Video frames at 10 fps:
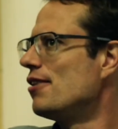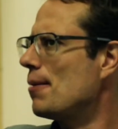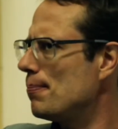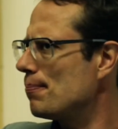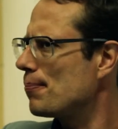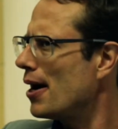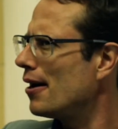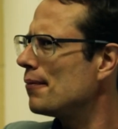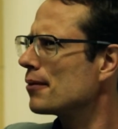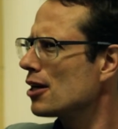Wir haben ein
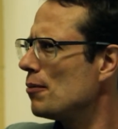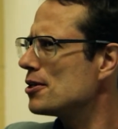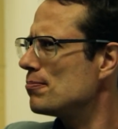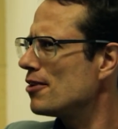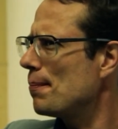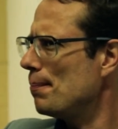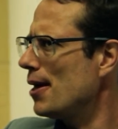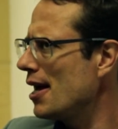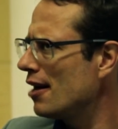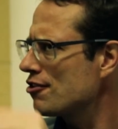paar, glaube ich, wir haben
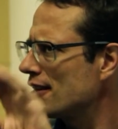mehr